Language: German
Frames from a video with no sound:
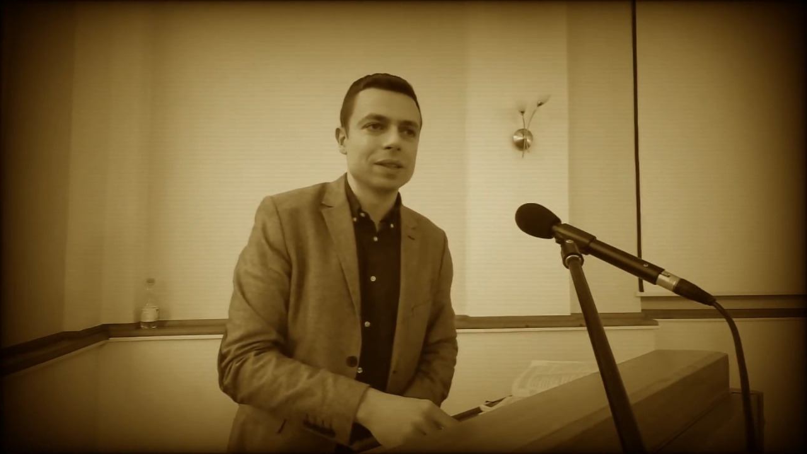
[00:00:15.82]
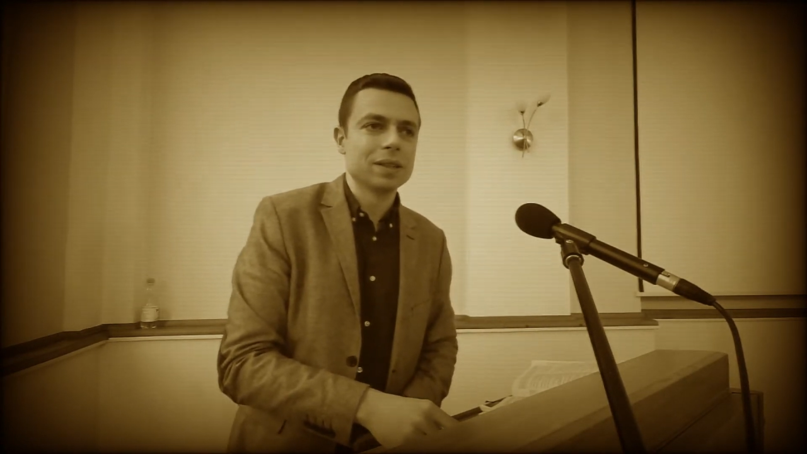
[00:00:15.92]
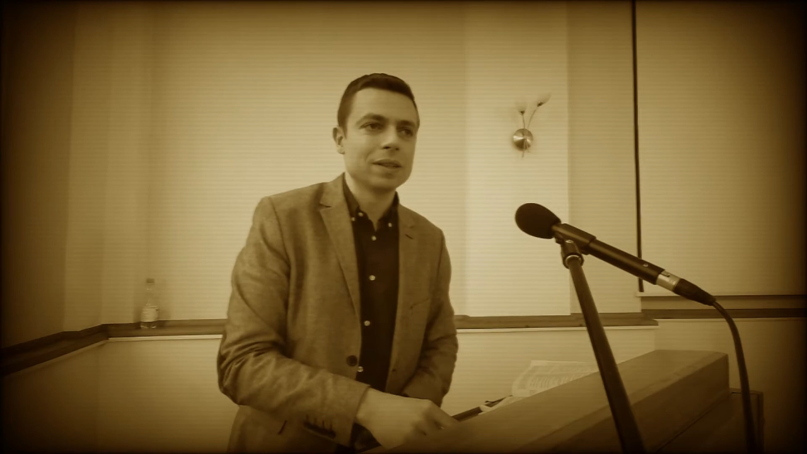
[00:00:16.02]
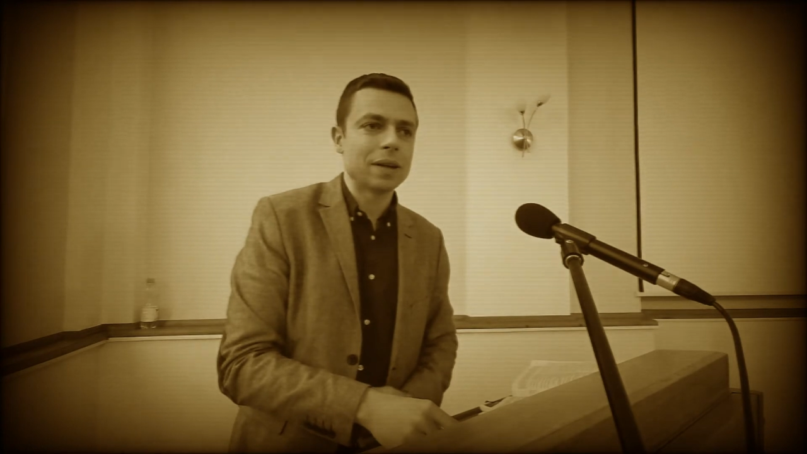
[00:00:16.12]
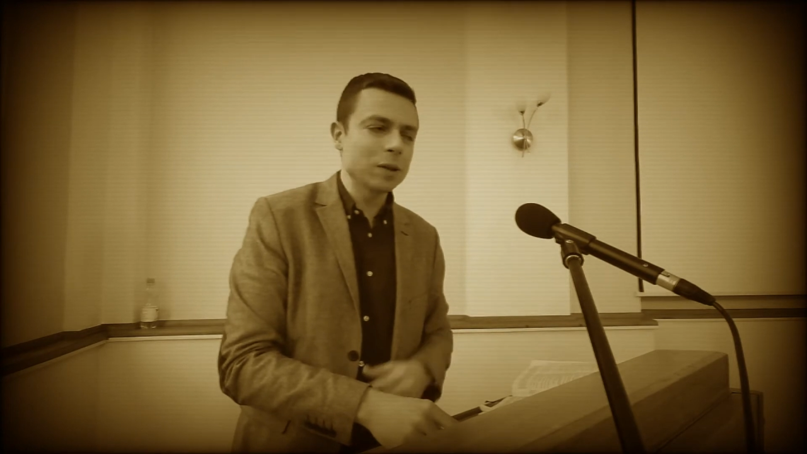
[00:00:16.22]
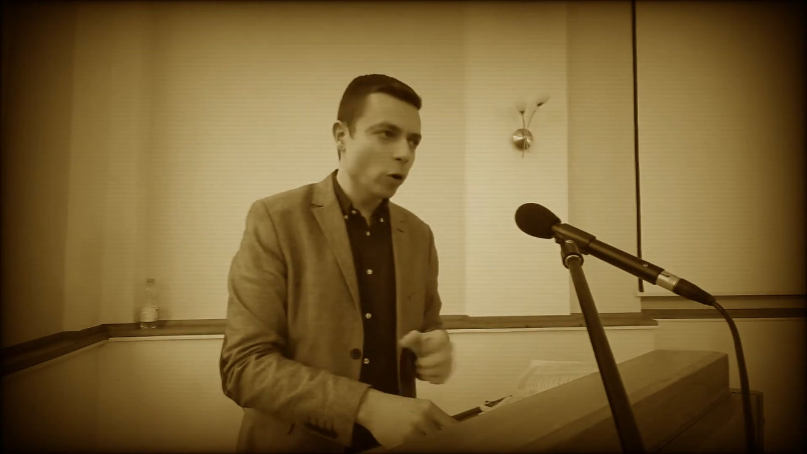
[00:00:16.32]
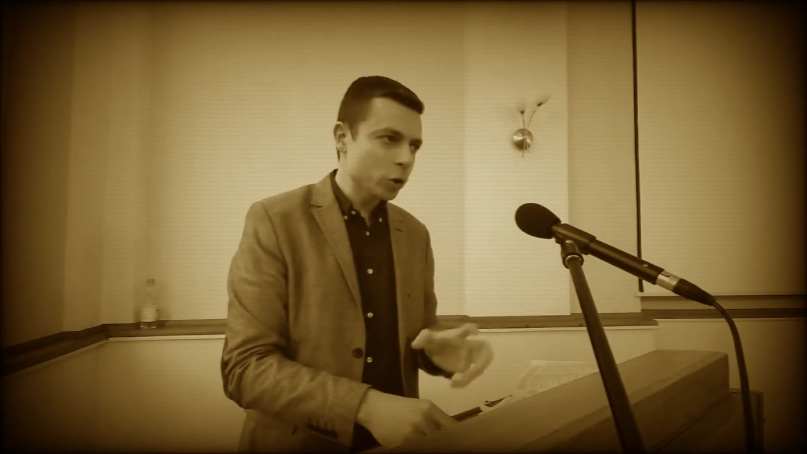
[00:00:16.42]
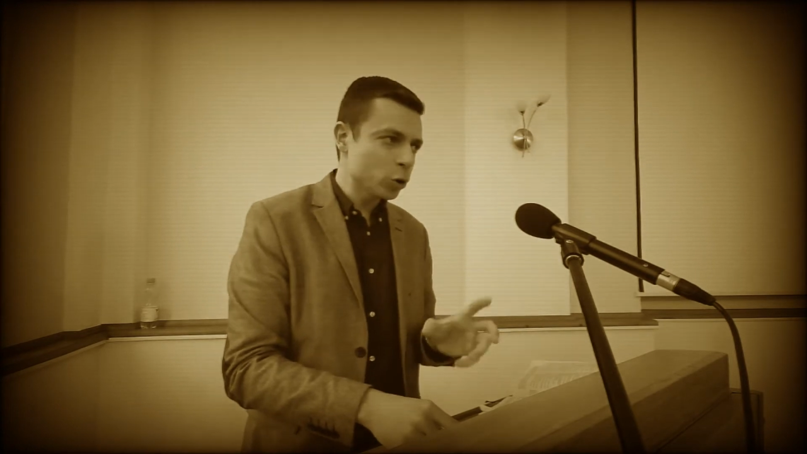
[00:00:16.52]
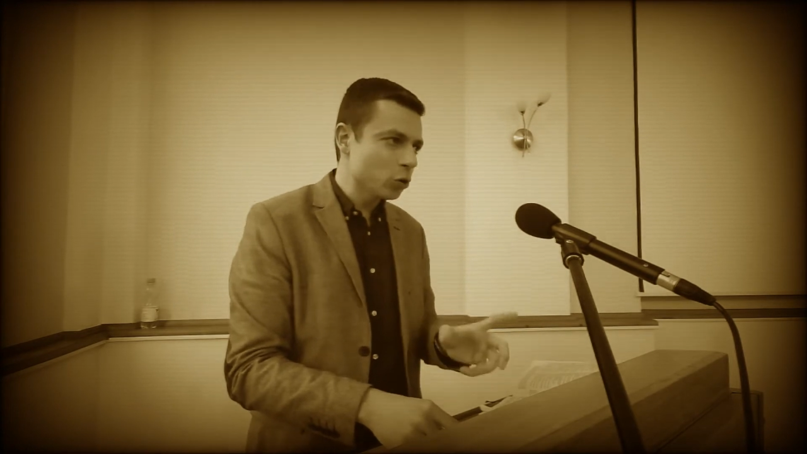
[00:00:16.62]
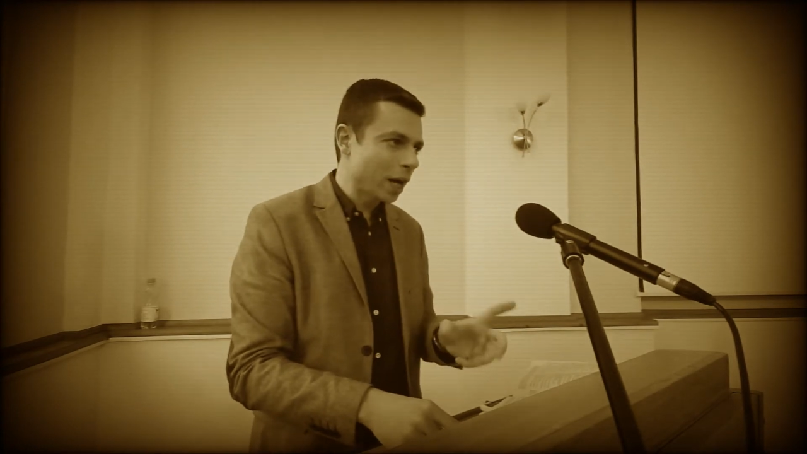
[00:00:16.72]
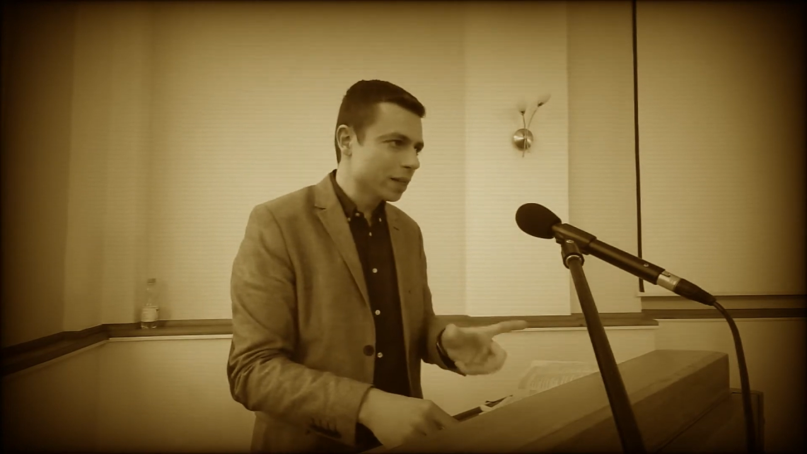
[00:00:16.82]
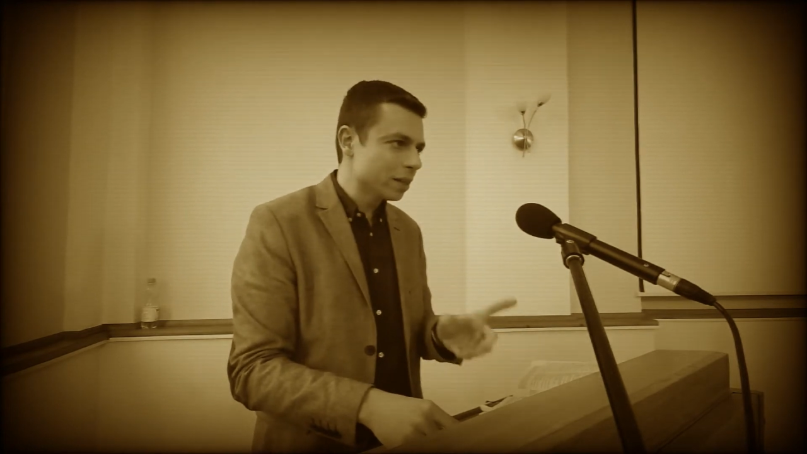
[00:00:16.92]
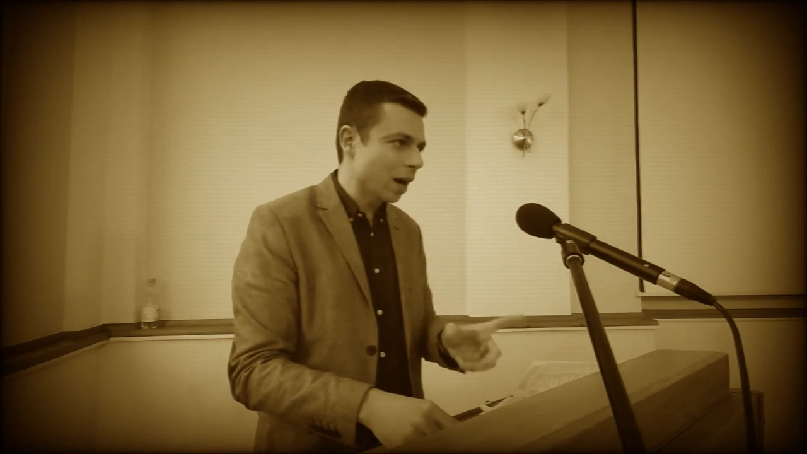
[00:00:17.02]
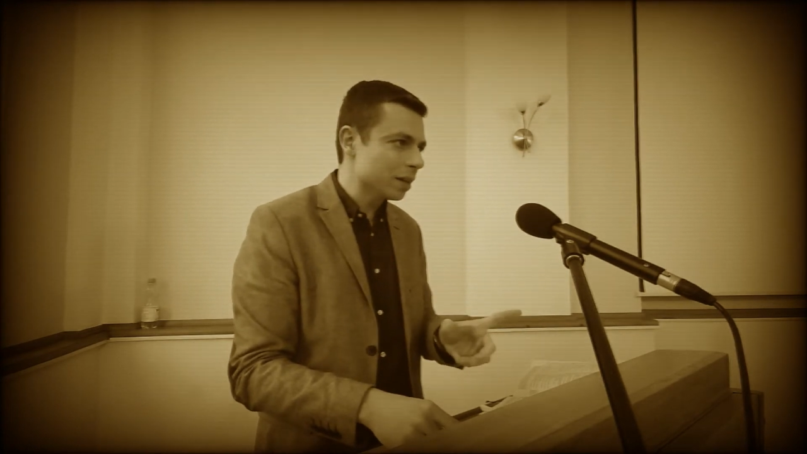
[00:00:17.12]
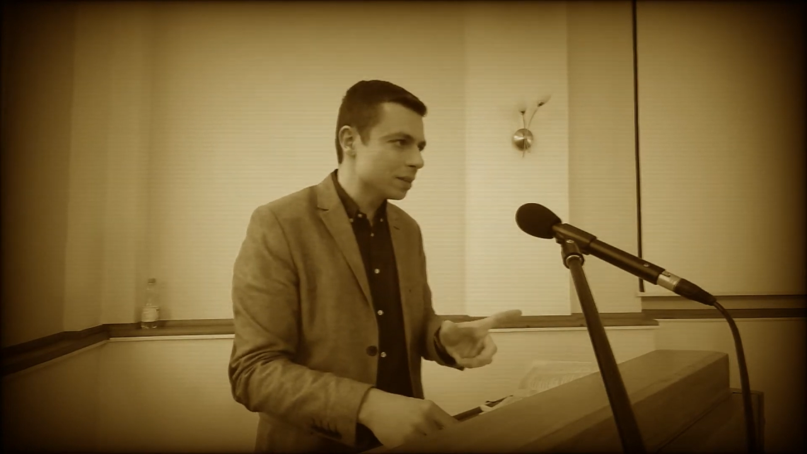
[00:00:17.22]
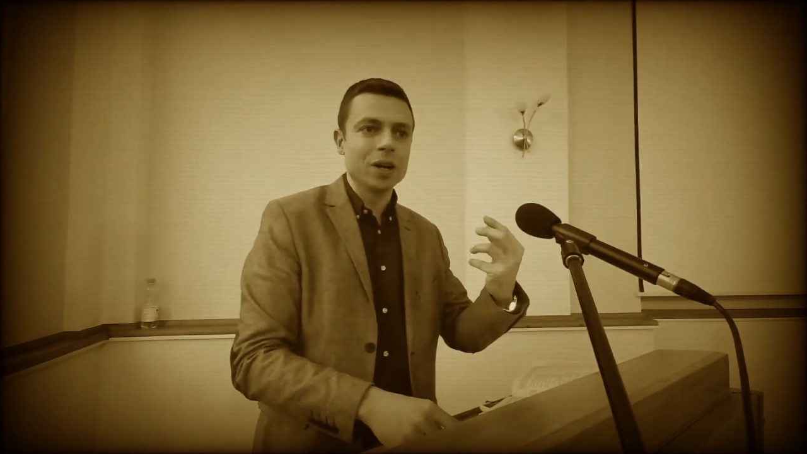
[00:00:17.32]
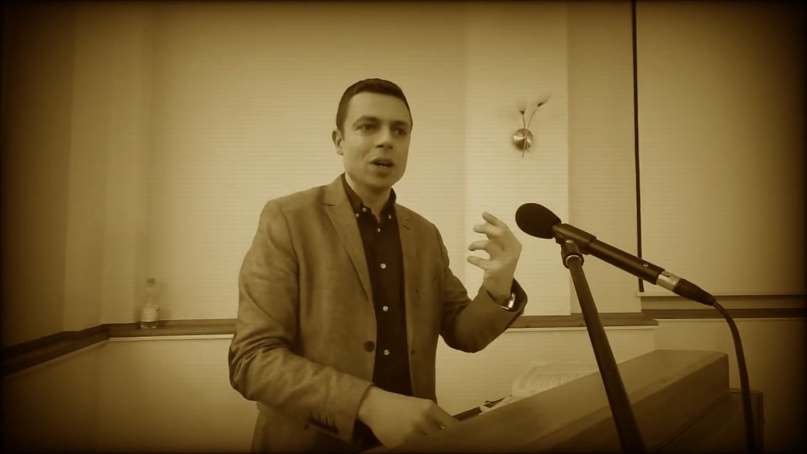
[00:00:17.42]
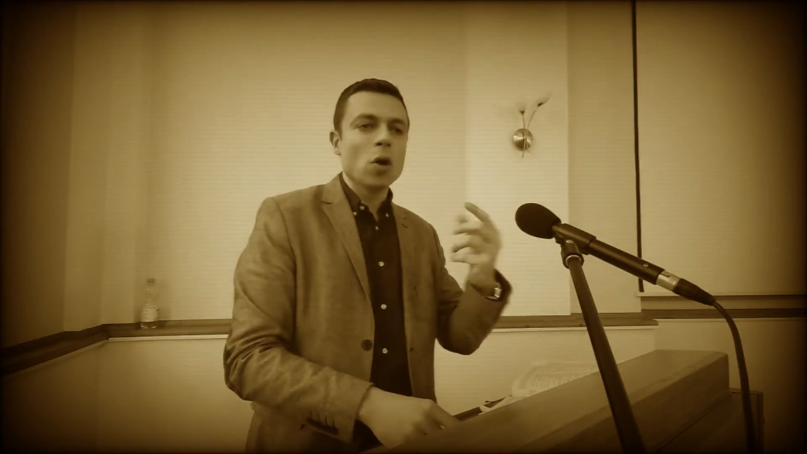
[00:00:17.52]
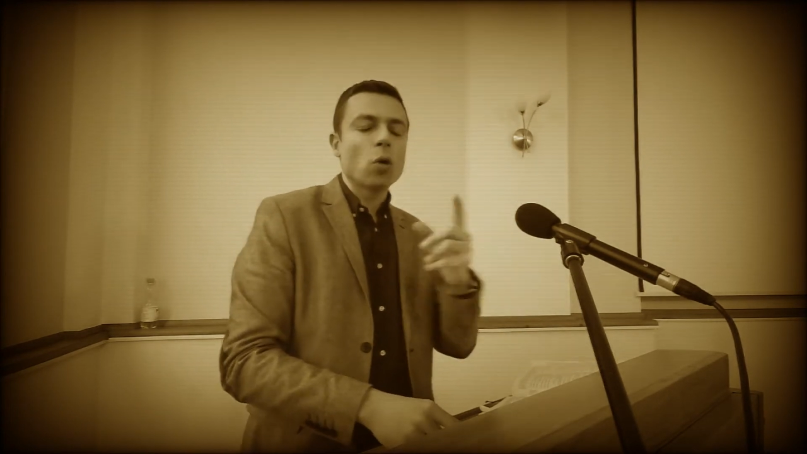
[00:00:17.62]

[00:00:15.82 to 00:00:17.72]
Da hat Gott schon dran gedacht.